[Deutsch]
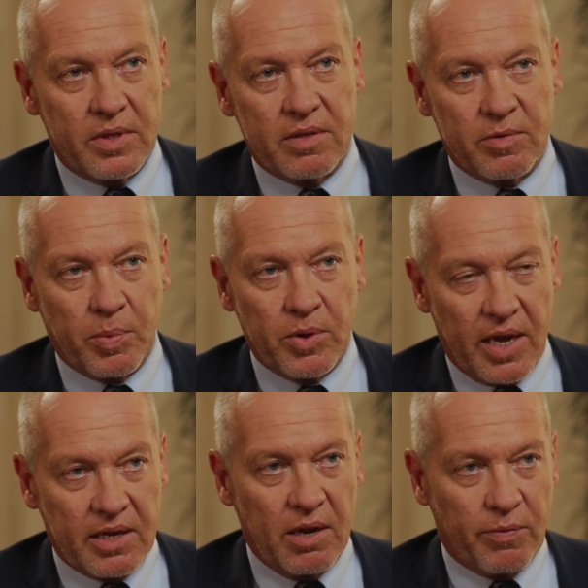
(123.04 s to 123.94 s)
dieses
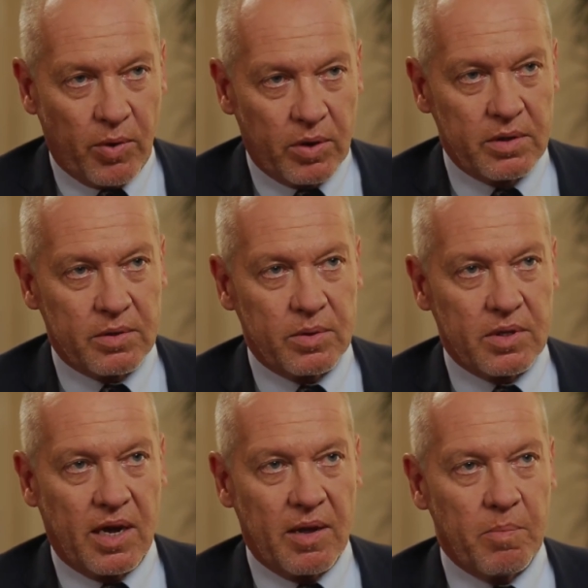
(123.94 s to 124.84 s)
Projekt nach vorne zu
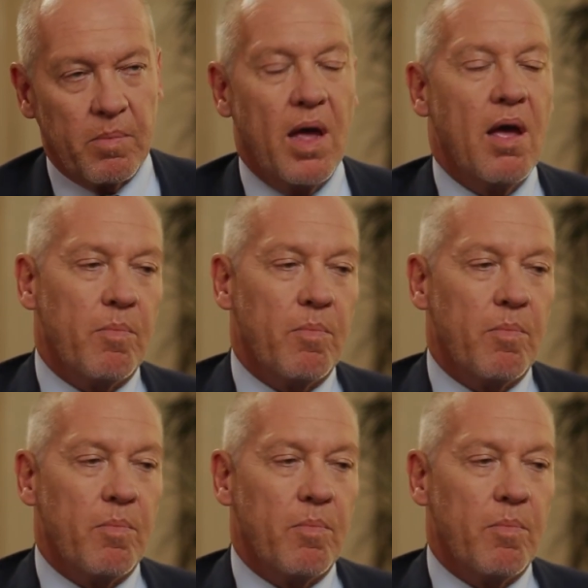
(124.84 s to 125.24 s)
treiben,